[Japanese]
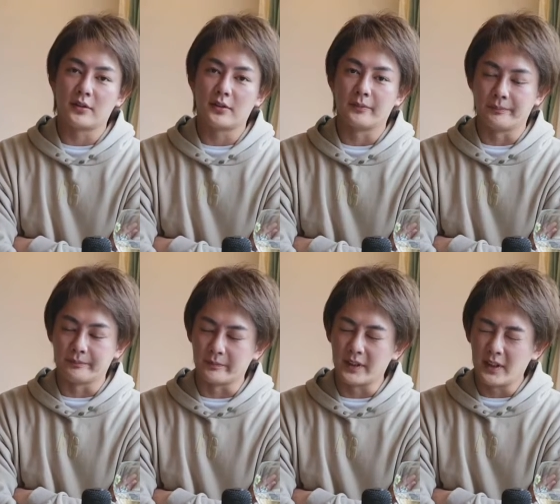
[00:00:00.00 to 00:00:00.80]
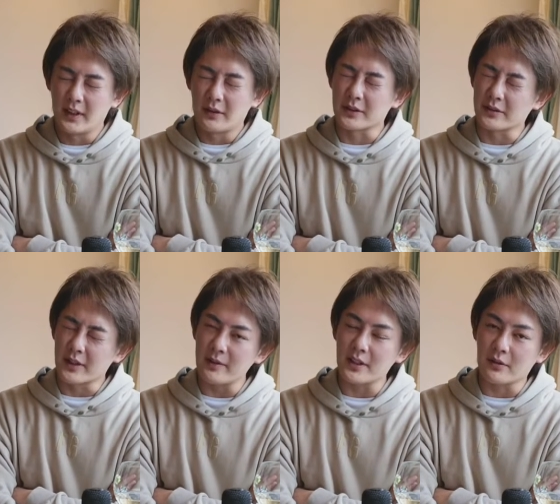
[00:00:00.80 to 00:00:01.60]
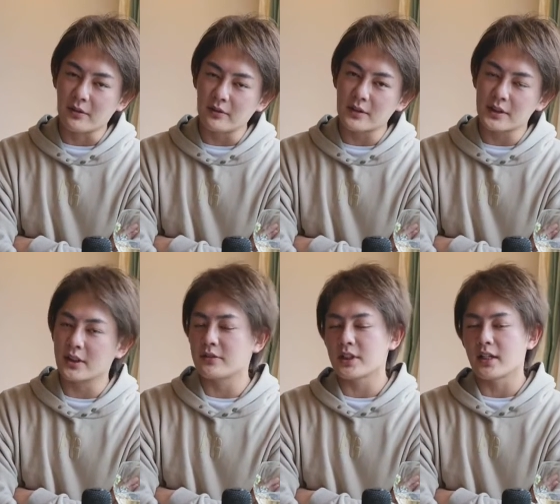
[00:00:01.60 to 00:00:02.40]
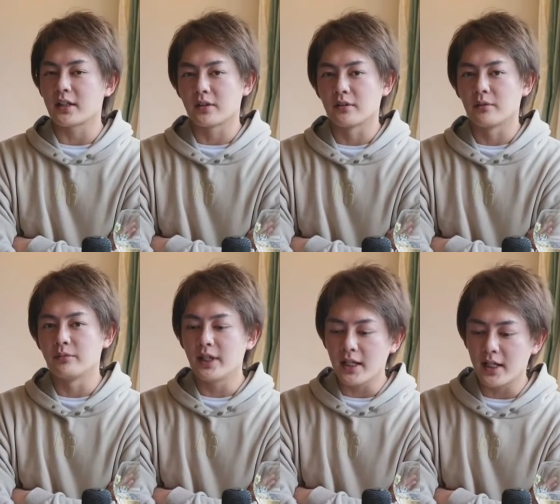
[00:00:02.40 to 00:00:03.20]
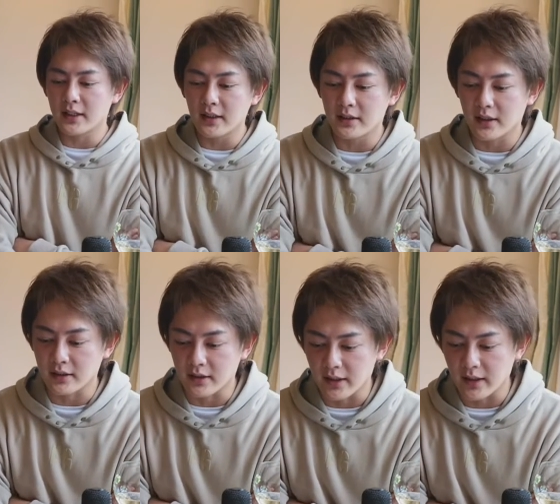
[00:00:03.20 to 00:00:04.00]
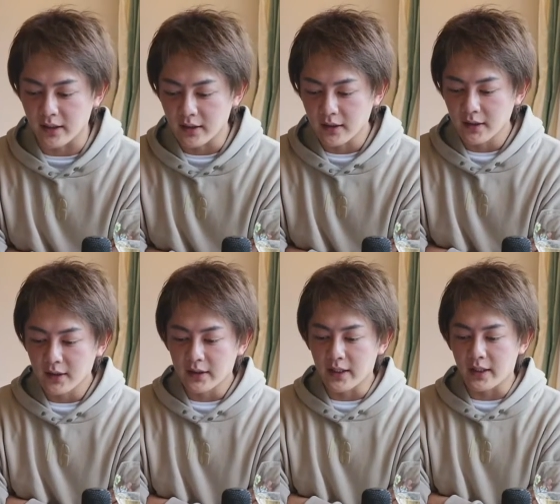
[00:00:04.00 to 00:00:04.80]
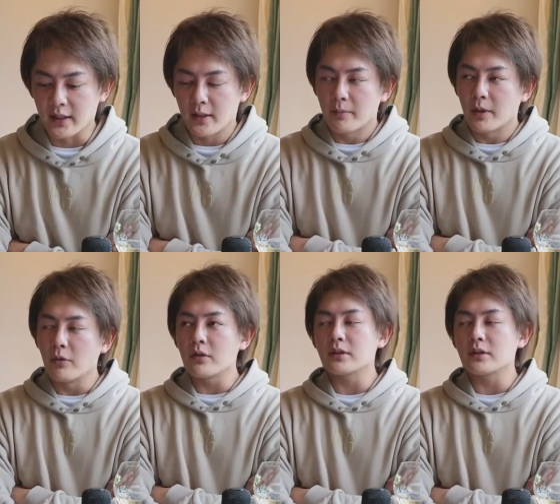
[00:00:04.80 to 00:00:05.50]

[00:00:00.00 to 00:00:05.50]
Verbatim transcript: うん、俺それ見てほんとツイートしたんだけど胸が痛くなってで、まあ、奥野